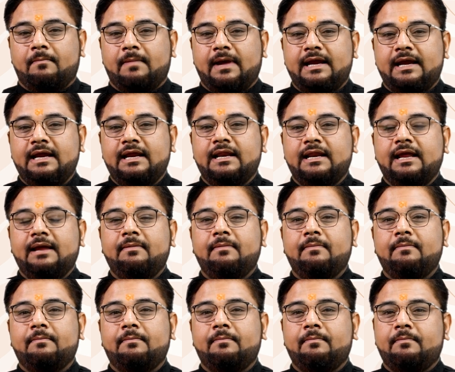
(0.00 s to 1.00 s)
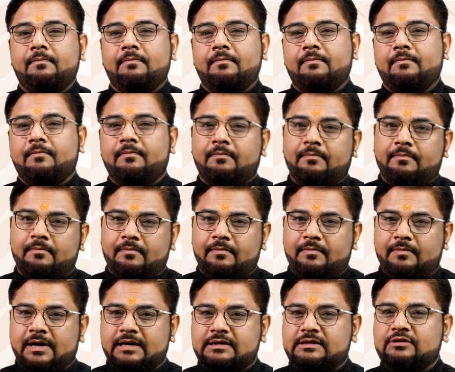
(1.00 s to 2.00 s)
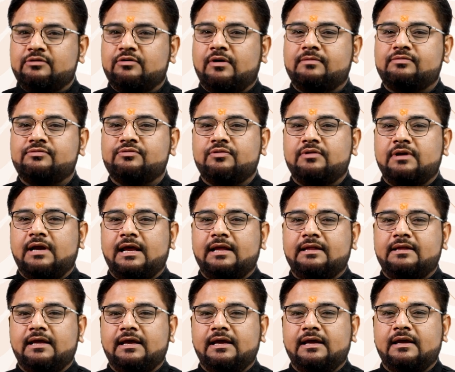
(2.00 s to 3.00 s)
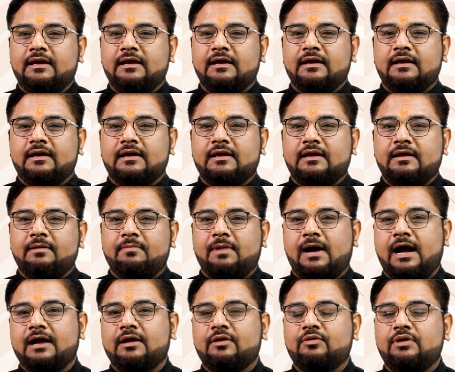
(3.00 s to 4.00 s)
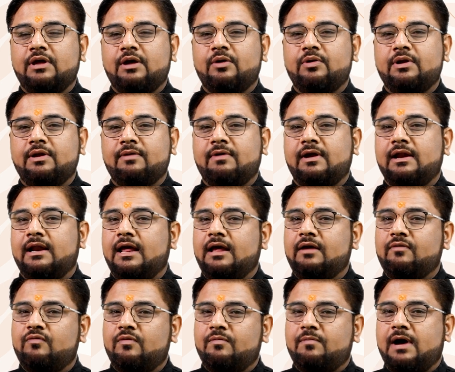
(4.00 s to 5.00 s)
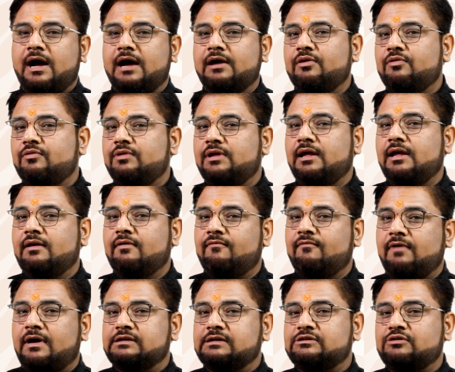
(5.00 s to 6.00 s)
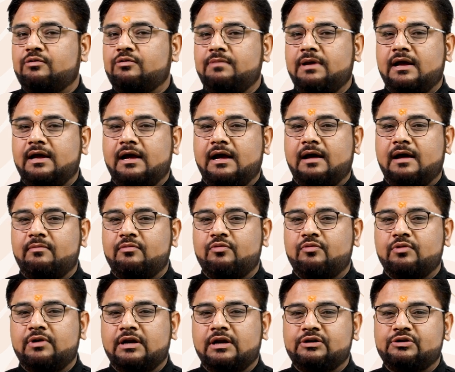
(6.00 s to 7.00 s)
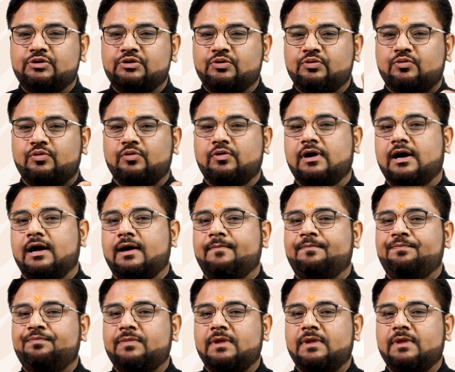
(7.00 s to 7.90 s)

महीने भर से जो आप सुन रहे थे कि भाग्योदय होने वाला है वो भाग्योदय वास्तव में अब होना शुरू होगा